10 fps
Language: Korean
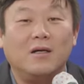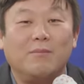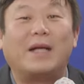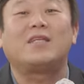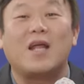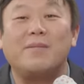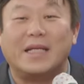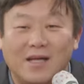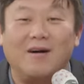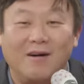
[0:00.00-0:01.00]
맡아라
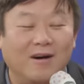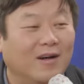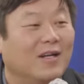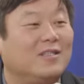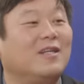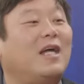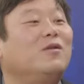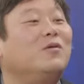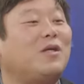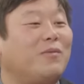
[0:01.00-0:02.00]
맡아. 저는
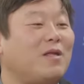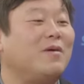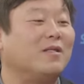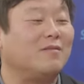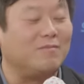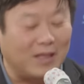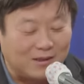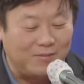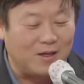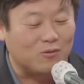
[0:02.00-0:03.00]
한동훈 씨가 비대위원
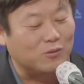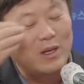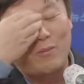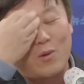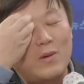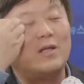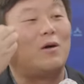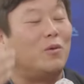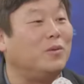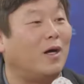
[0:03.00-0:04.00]
맡으면 국민은 폭망한다
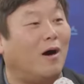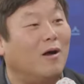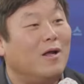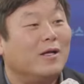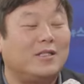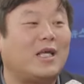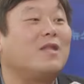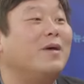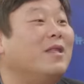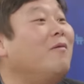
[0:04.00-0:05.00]
봅니다.
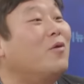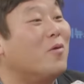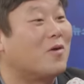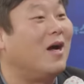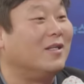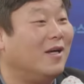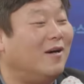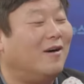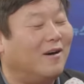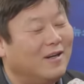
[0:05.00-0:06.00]
기자는 맨날 물어볼 거
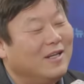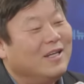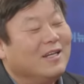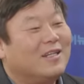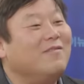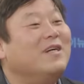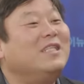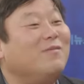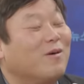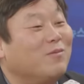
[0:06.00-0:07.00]
아니에요. 김근희
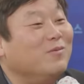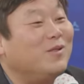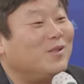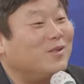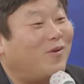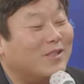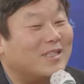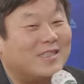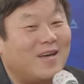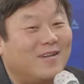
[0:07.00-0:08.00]
씨 명품 수술
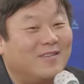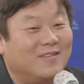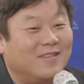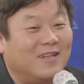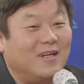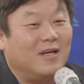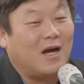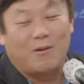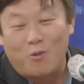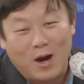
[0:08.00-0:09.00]
보셨어요?
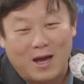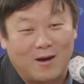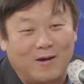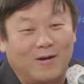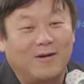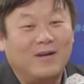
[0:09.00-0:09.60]
아 몰라요.